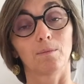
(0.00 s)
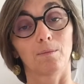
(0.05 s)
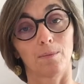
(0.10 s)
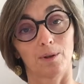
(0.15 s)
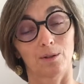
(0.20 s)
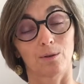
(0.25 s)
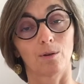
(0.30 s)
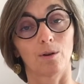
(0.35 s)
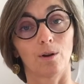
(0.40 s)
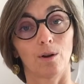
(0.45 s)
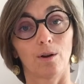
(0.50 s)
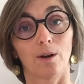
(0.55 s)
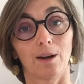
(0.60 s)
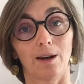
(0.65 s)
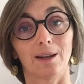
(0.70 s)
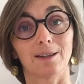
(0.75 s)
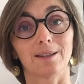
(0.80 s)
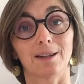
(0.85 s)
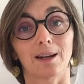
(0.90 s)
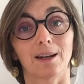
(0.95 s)
Parce que
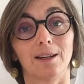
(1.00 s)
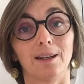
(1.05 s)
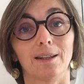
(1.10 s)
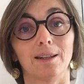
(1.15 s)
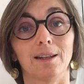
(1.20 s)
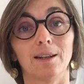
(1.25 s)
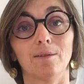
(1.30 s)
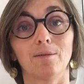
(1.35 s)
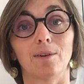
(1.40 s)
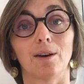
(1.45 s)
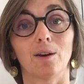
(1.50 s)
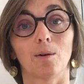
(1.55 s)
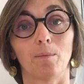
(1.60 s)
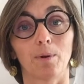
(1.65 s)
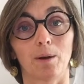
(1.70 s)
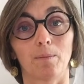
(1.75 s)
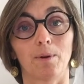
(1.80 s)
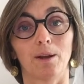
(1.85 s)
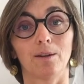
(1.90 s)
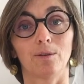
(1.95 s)
la, sérénité va leur
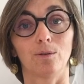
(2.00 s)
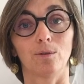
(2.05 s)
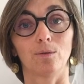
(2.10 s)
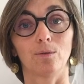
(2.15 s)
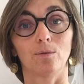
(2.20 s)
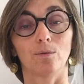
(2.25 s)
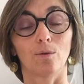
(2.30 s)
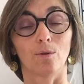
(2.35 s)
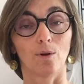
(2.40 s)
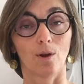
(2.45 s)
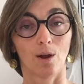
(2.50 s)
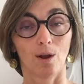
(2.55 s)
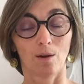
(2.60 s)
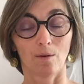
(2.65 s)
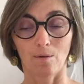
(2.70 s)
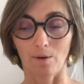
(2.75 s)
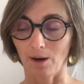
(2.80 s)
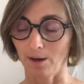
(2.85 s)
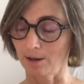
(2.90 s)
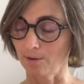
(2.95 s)
permettre de,
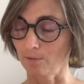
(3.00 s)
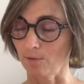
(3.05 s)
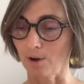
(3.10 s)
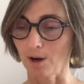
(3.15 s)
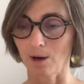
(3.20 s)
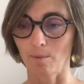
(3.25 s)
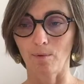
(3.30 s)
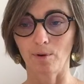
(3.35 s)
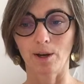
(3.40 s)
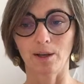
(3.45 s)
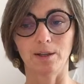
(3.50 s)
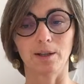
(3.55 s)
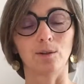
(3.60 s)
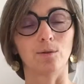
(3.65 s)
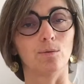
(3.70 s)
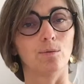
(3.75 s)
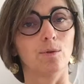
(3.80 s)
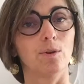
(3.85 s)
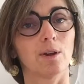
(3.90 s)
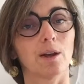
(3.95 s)
voilà, d'avoir la bonne
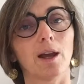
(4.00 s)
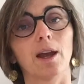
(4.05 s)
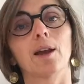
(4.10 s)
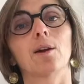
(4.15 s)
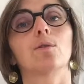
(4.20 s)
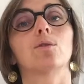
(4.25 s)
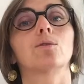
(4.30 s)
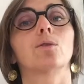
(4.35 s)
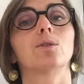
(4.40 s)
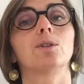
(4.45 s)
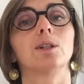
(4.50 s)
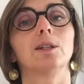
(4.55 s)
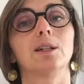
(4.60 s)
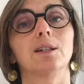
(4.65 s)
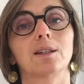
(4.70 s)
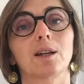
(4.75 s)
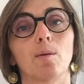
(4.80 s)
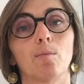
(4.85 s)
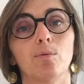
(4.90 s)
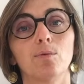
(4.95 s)
attitude, un ressenti qui
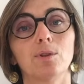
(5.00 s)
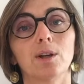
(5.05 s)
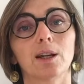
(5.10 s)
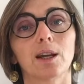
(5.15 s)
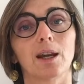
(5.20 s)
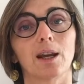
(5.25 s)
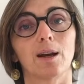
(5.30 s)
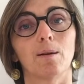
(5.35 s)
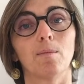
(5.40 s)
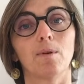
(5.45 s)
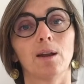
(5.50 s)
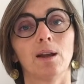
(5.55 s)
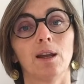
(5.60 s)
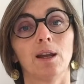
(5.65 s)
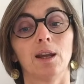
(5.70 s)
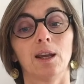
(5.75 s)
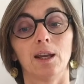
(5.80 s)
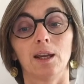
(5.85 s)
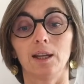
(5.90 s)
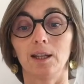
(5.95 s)
sera plus agréable
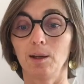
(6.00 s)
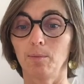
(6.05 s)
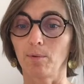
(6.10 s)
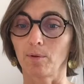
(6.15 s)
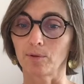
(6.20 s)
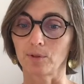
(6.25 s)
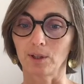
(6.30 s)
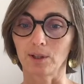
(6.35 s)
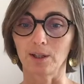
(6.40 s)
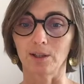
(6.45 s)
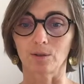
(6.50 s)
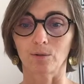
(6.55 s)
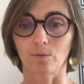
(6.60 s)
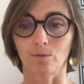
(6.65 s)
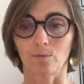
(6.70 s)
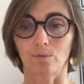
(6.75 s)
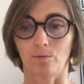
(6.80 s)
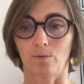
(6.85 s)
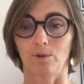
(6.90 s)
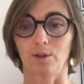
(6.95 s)
et des pensées qui
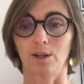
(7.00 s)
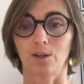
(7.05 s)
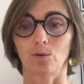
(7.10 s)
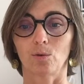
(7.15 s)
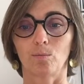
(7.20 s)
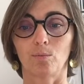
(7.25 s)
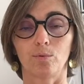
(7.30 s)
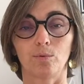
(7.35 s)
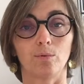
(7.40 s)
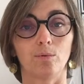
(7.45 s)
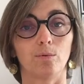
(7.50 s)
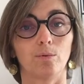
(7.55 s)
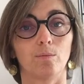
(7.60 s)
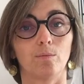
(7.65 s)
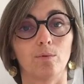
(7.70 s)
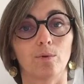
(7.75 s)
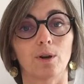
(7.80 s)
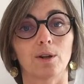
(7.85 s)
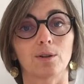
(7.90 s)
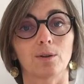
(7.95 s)
seront, plus,
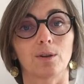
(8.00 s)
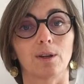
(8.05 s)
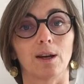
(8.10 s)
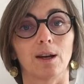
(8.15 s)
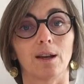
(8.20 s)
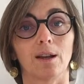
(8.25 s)
rationnelles.